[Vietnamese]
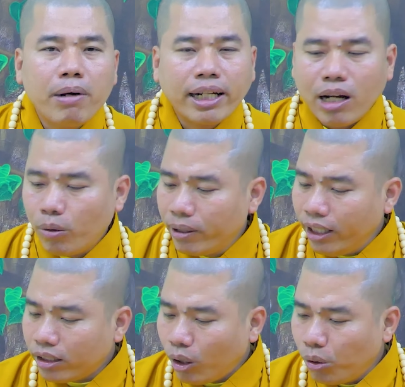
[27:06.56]
ban đầu
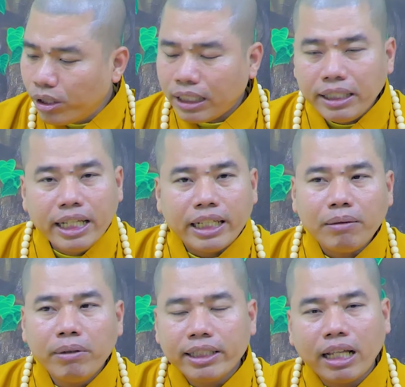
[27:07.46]
mình đi tu người ta nhìn
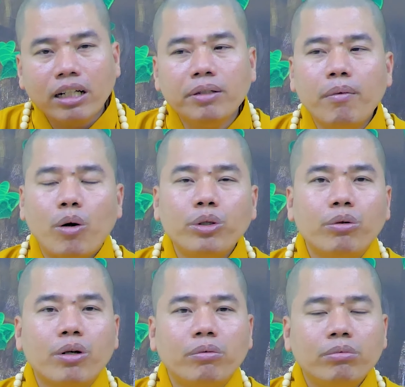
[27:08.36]
thấy mình người ta ngưỡng mộ
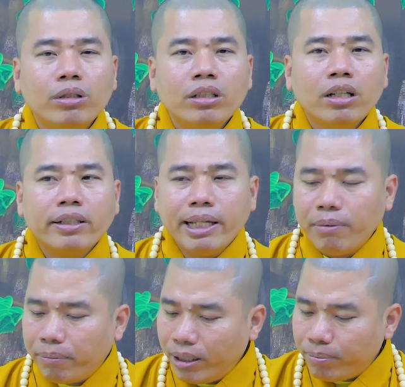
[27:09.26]
vô cùng
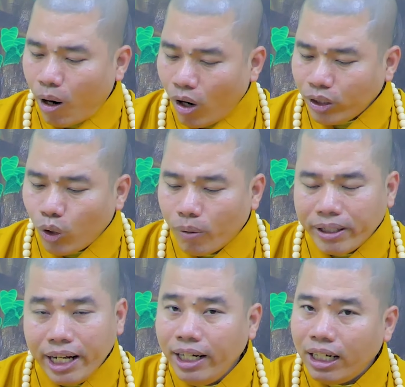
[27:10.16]
vậy mà mình bỏ chùa
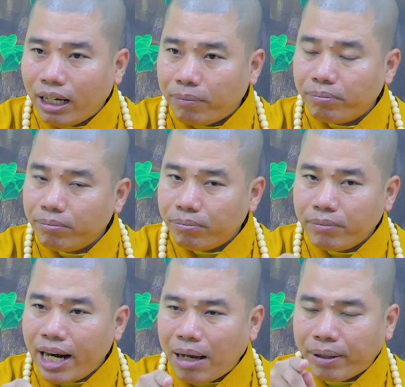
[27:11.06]
mình đi là
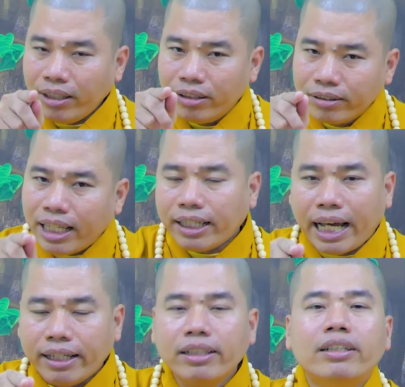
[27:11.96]
làm ảnh hưởng tất
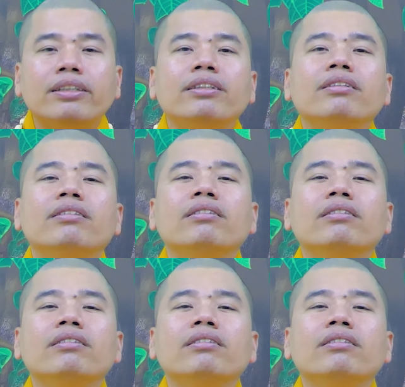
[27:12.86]
cả người